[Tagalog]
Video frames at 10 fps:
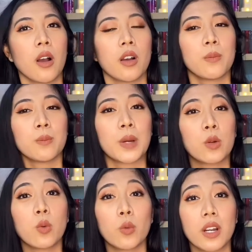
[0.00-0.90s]

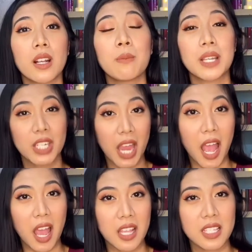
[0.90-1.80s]
magwo-work ba siya
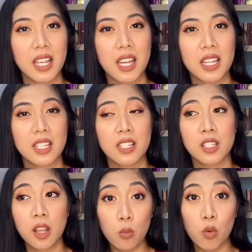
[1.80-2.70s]
sa
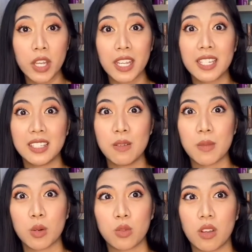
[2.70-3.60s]
someone na hindi
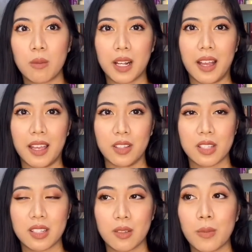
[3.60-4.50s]
marunong mag-ayos,
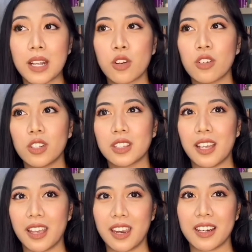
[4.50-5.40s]
magkulot ng
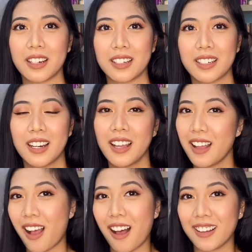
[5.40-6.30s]
hair.
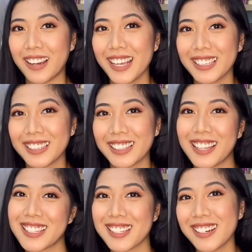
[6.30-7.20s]
Alright,
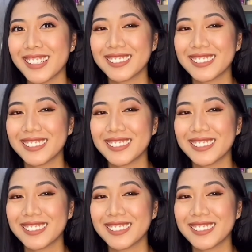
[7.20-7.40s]
let's start!